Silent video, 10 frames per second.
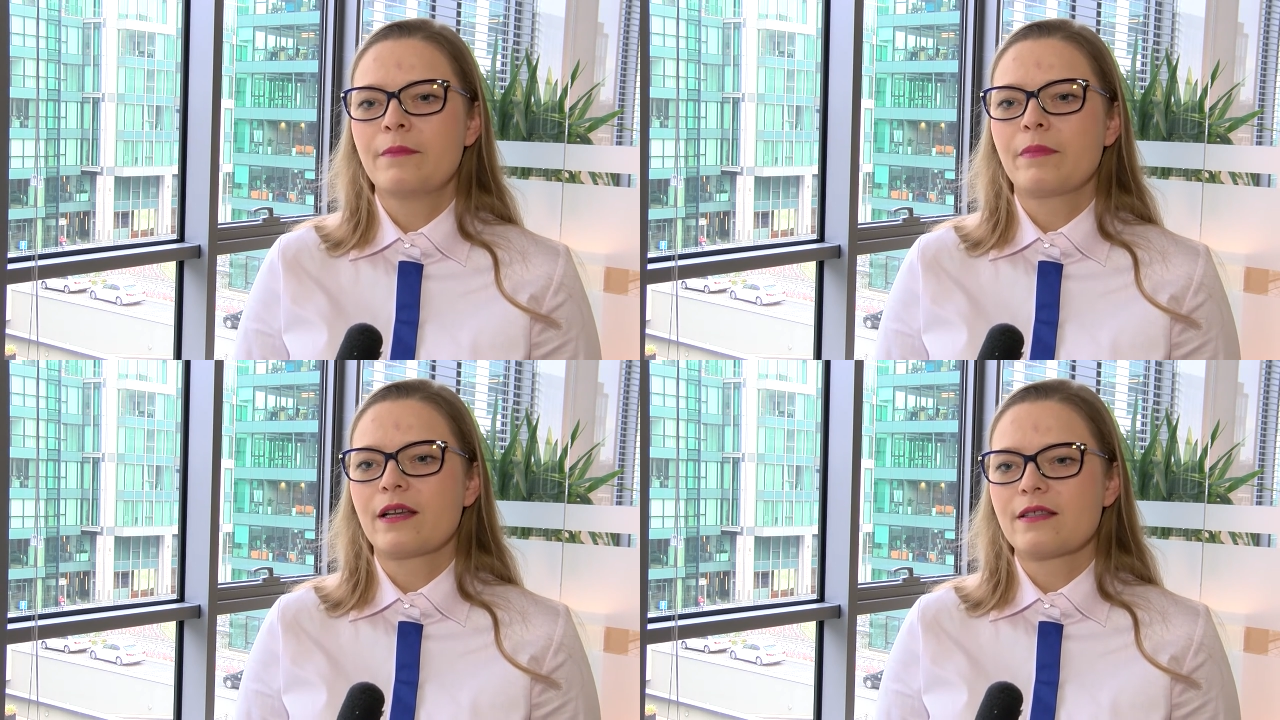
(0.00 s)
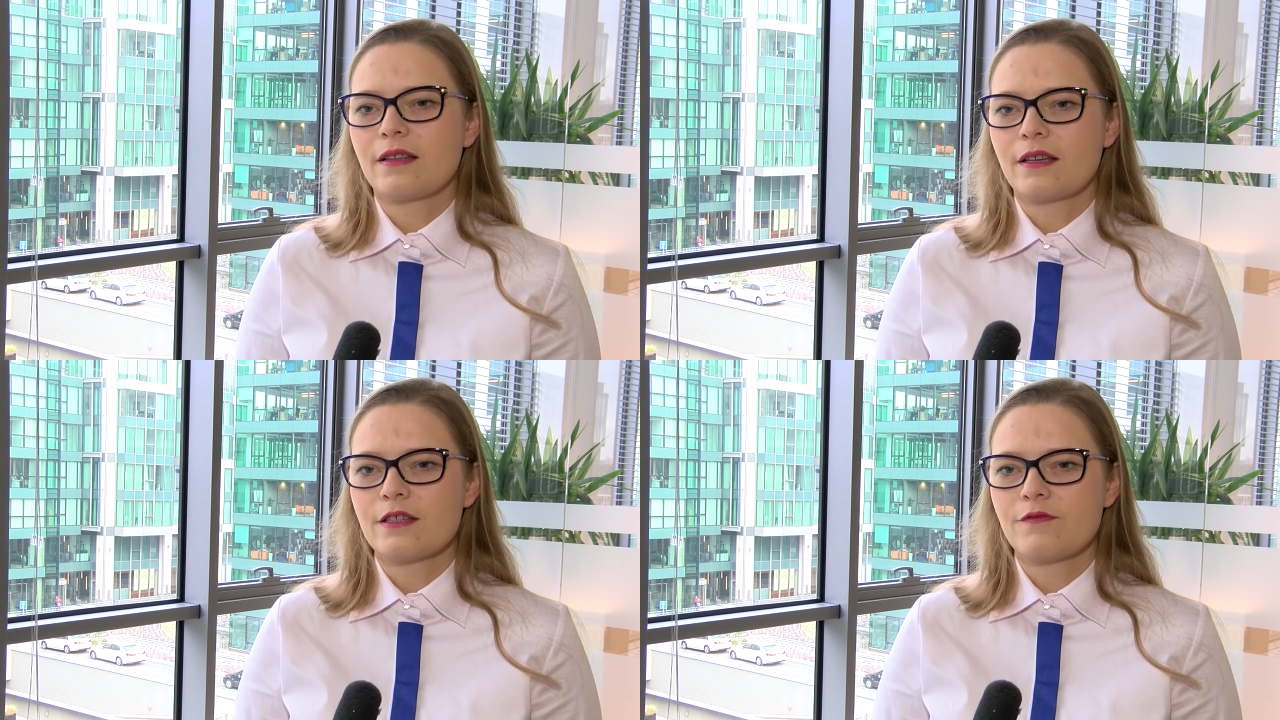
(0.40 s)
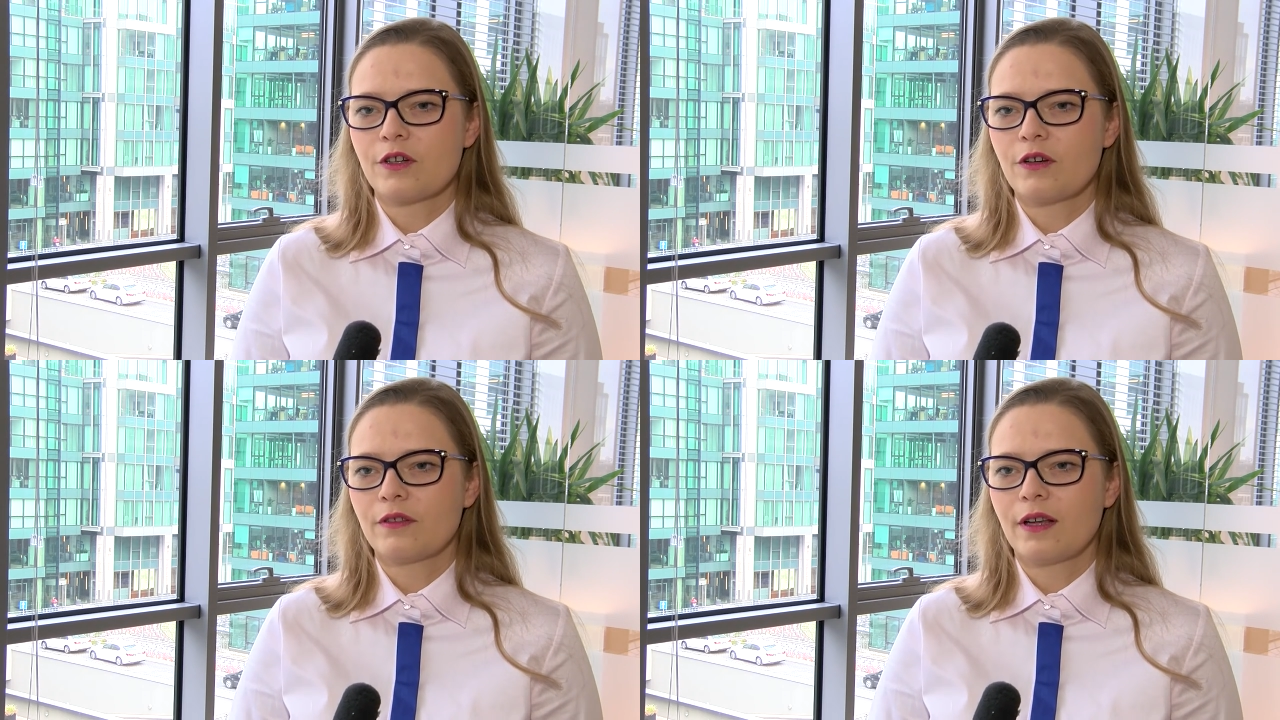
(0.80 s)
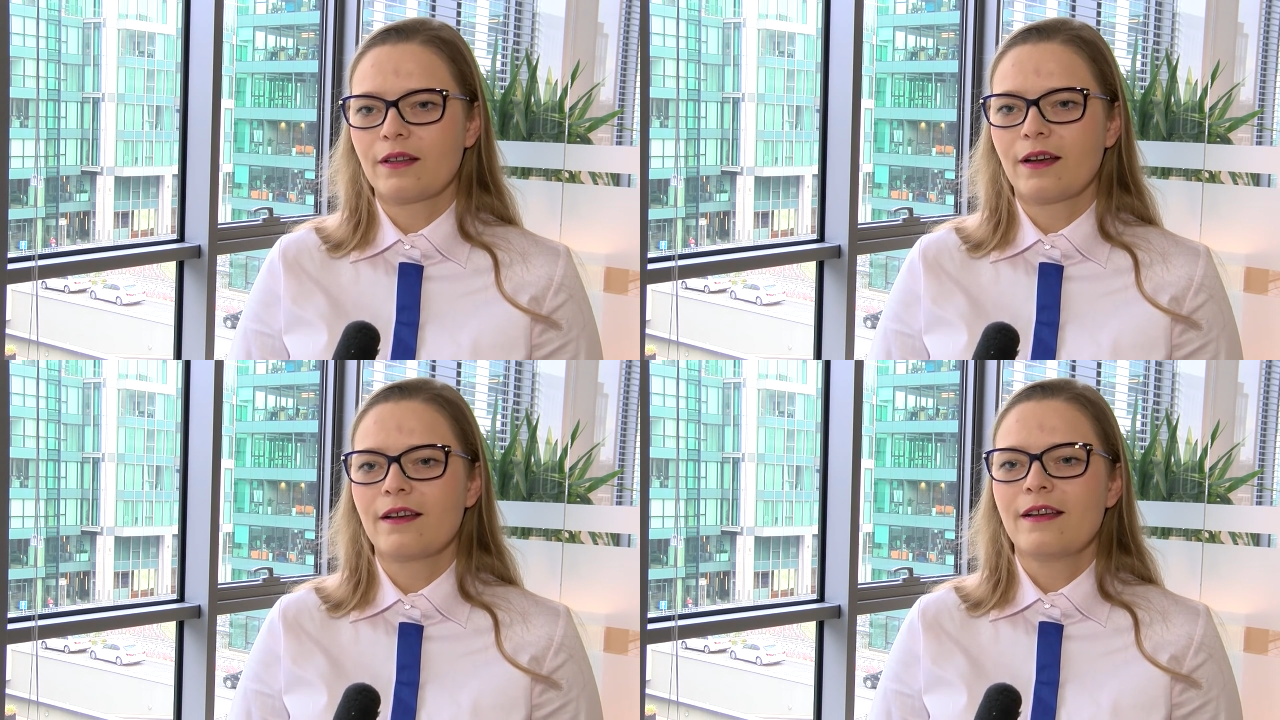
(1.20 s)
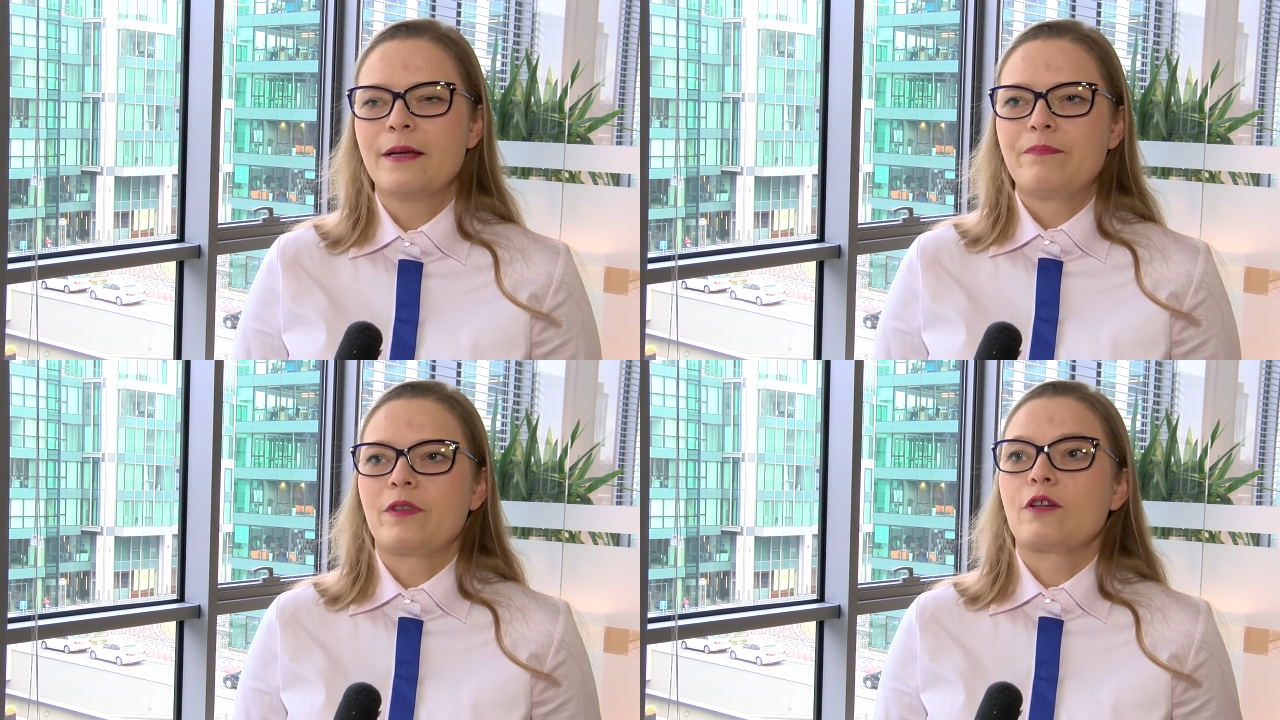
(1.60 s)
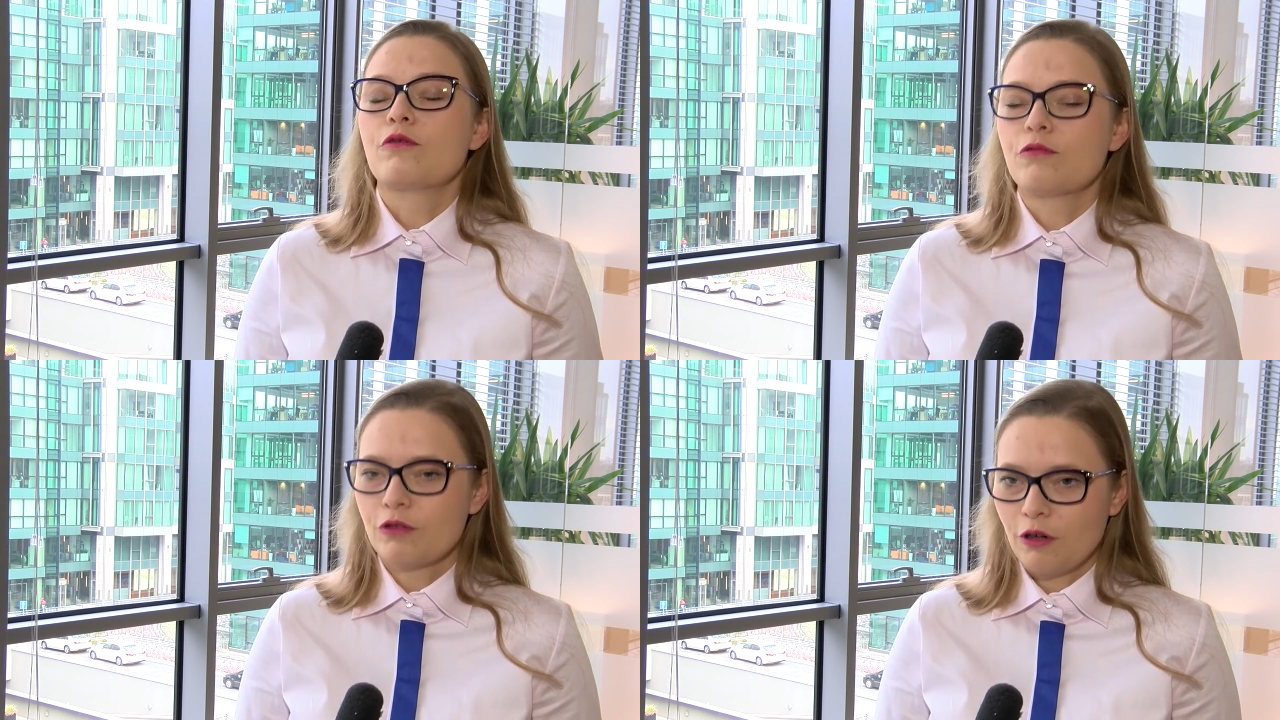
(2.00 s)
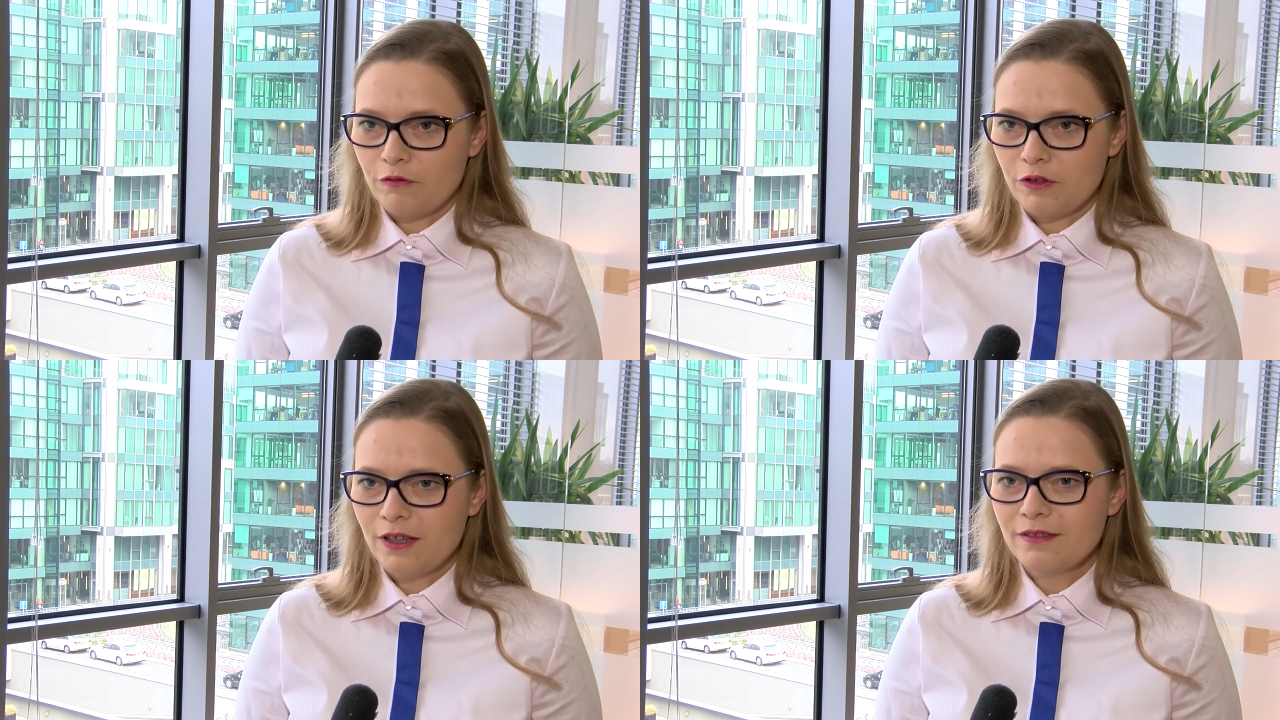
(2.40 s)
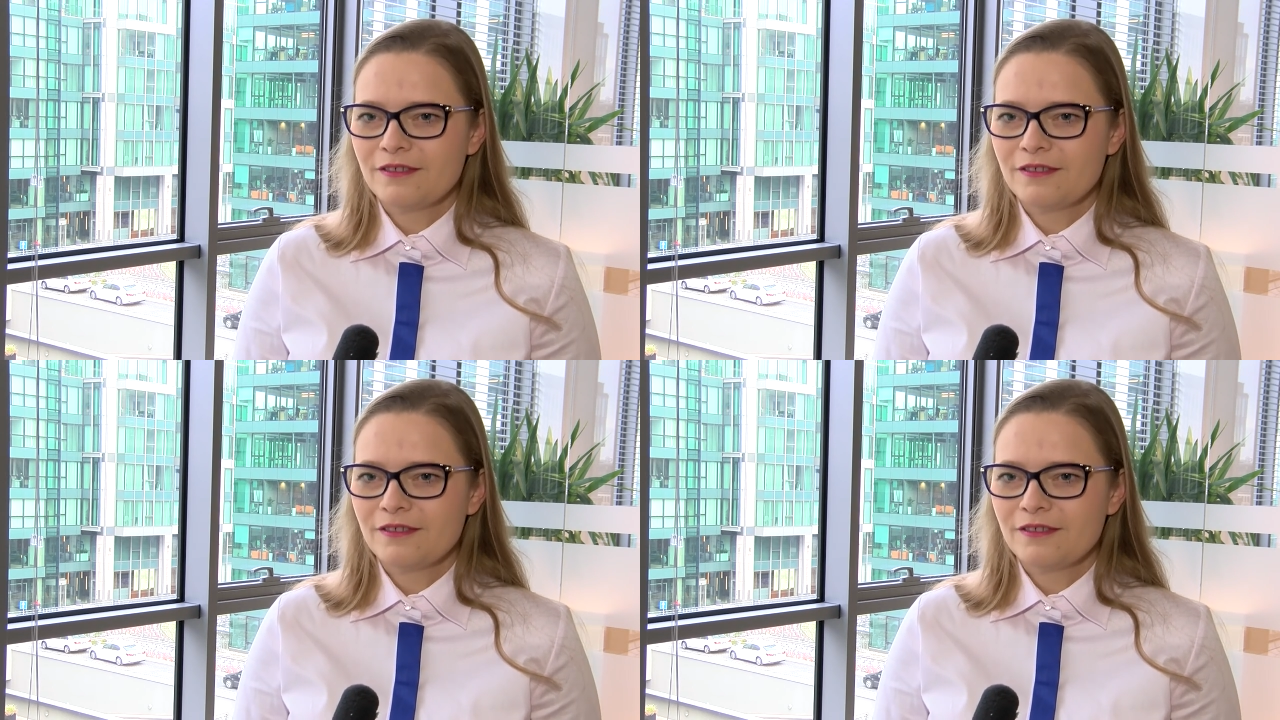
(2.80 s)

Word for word: praca ta jest wykonana gruntownie,